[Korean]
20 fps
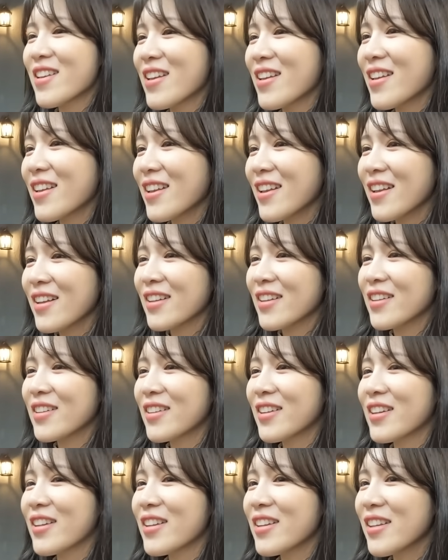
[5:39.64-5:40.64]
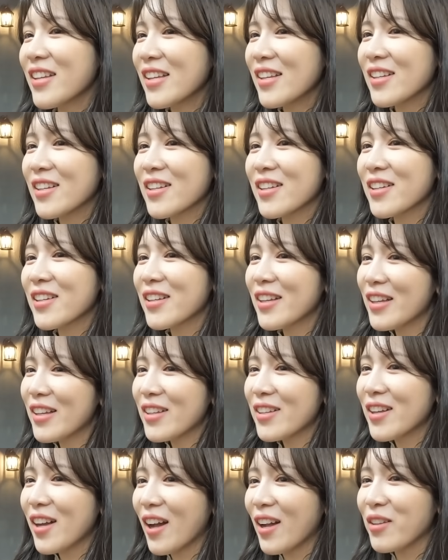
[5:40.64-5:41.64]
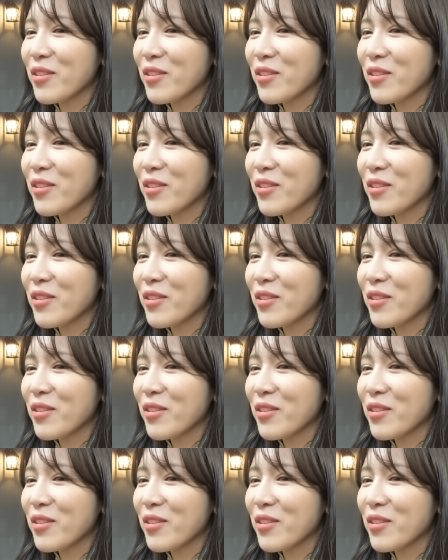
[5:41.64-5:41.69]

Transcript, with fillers: 이점이 아니라 성적밖에 없어 우리.